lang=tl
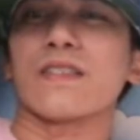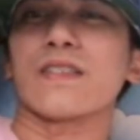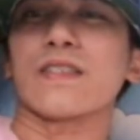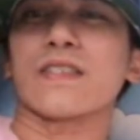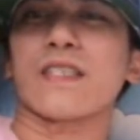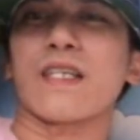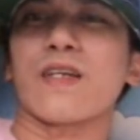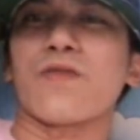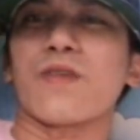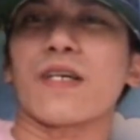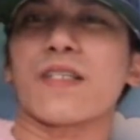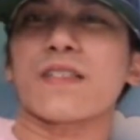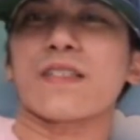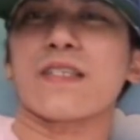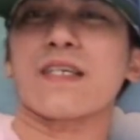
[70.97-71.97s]
sa La
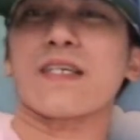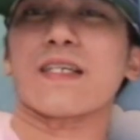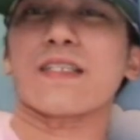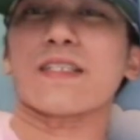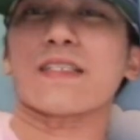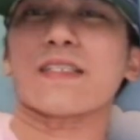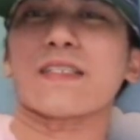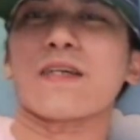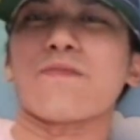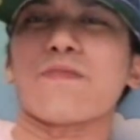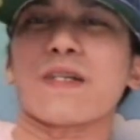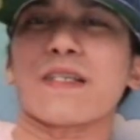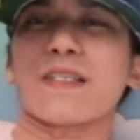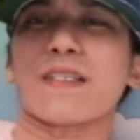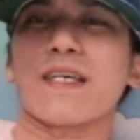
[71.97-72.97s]
Huerta ng
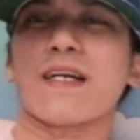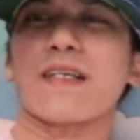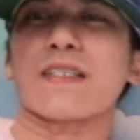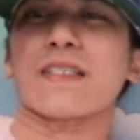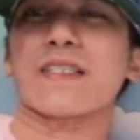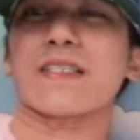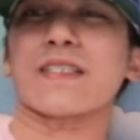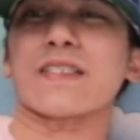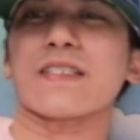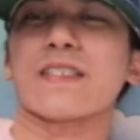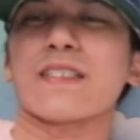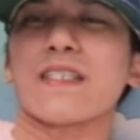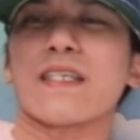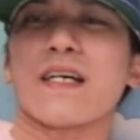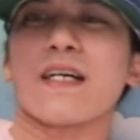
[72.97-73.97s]
Paranaque.
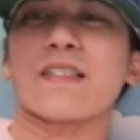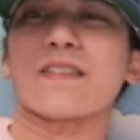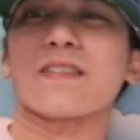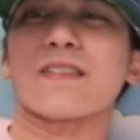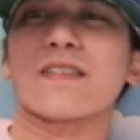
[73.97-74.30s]
At